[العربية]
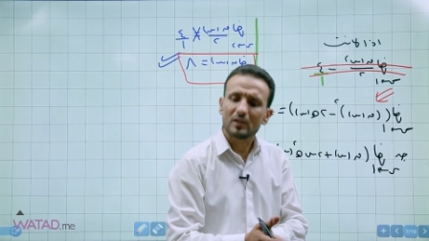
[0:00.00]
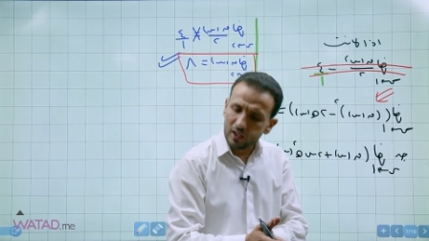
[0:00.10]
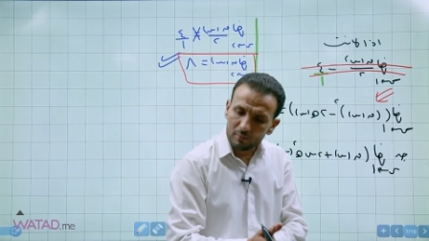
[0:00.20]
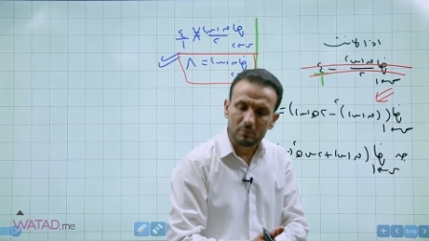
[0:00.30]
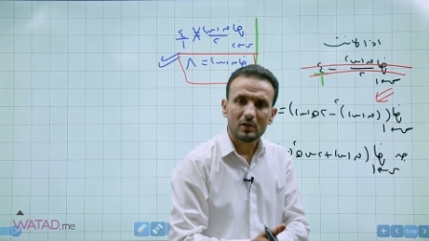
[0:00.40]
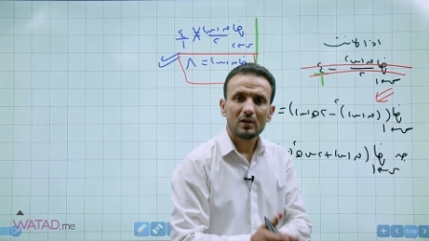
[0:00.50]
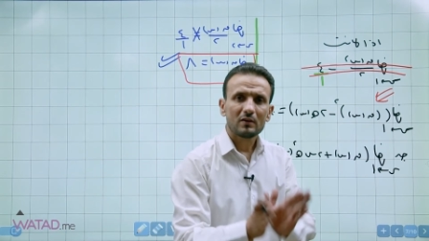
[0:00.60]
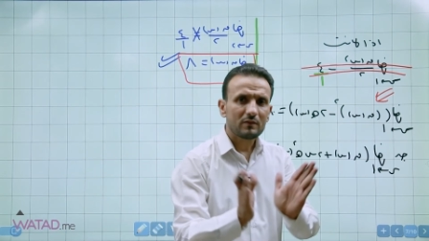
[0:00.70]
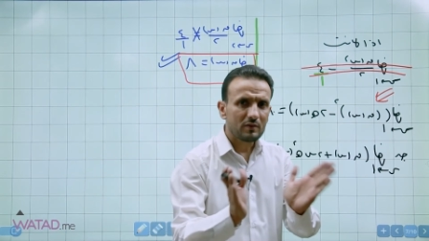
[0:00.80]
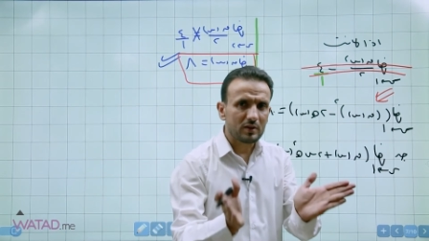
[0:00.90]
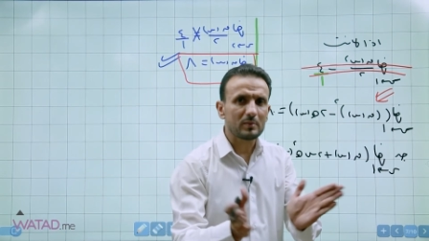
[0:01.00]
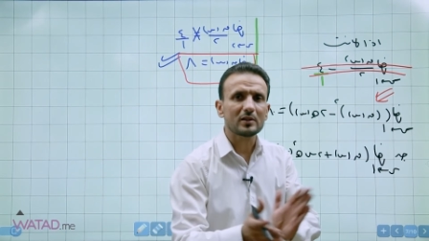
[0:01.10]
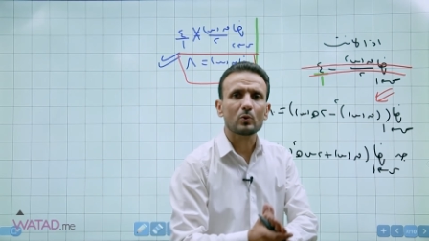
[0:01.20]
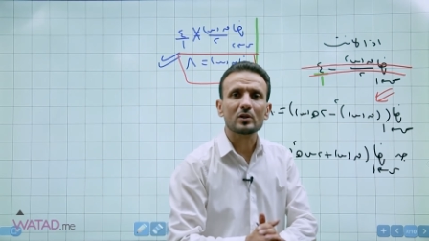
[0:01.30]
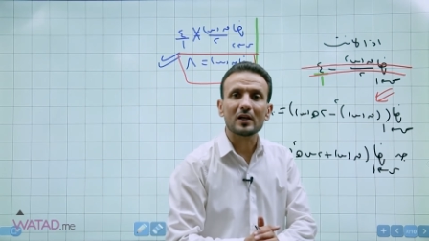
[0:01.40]
نعم
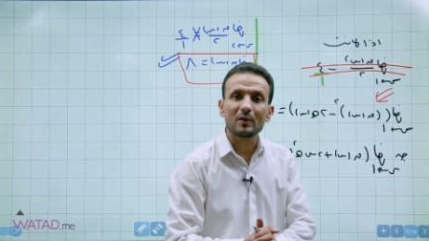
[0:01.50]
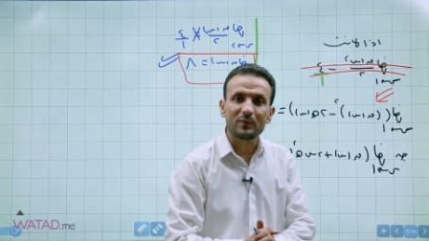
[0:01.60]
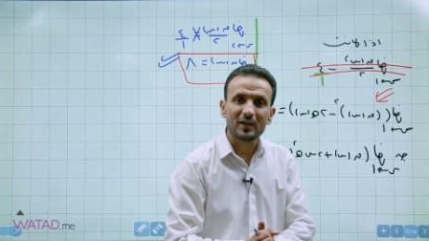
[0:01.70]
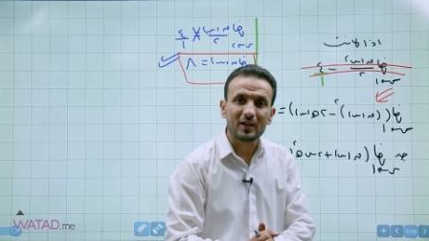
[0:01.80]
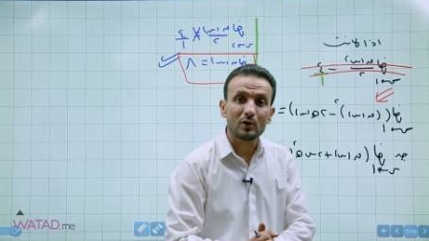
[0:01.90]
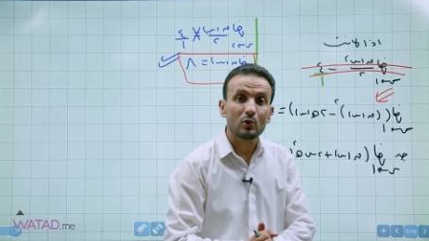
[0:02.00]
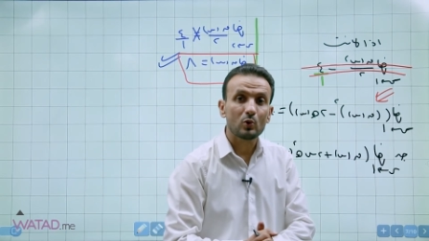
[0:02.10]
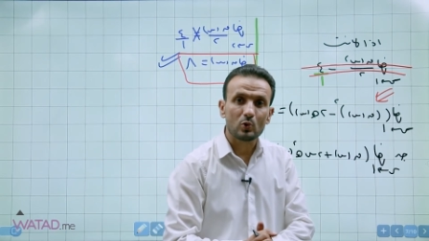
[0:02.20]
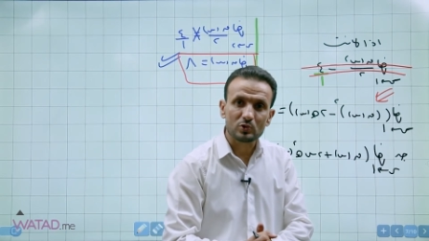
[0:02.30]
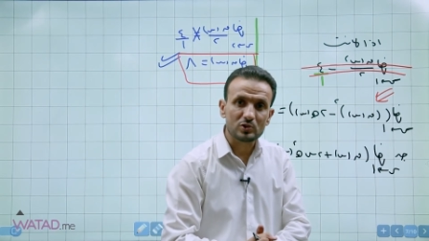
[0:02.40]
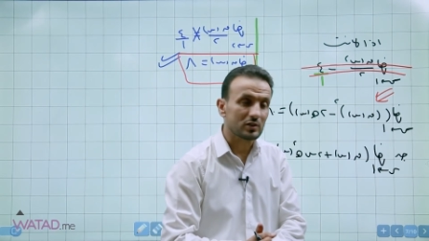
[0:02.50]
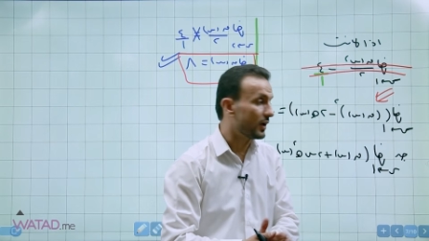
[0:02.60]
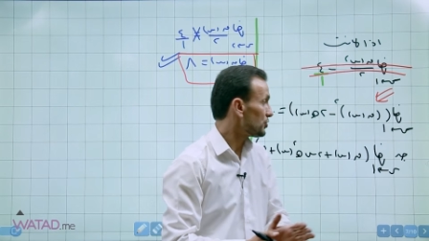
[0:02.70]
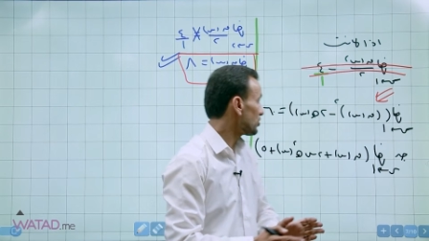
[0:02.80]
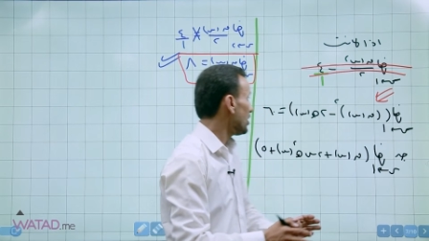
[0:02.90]
ضمن دوره
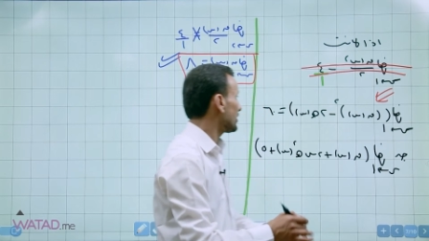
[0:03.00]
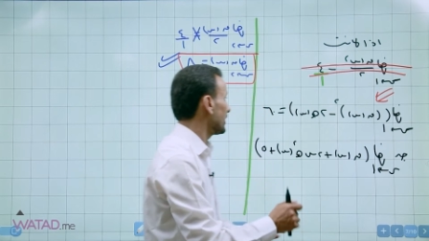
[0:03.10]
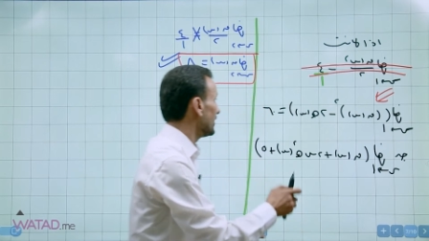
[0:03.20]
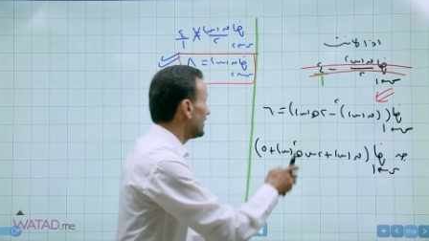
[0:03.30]
2019 اوكي